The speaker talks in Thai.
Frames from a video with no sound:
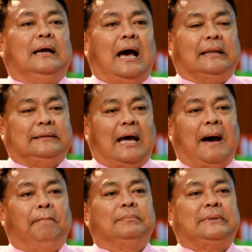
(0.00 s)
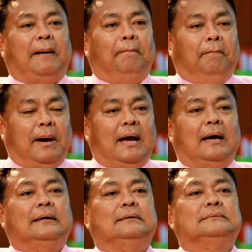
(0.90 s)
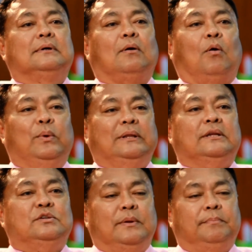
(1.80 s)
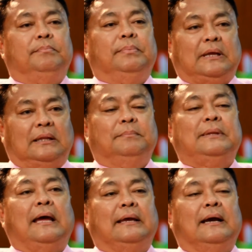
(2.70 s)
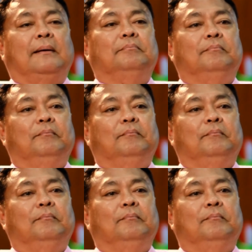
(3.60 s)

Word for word: การตามธรรมะของวิถีชีวิตประชาธิปไตยครับ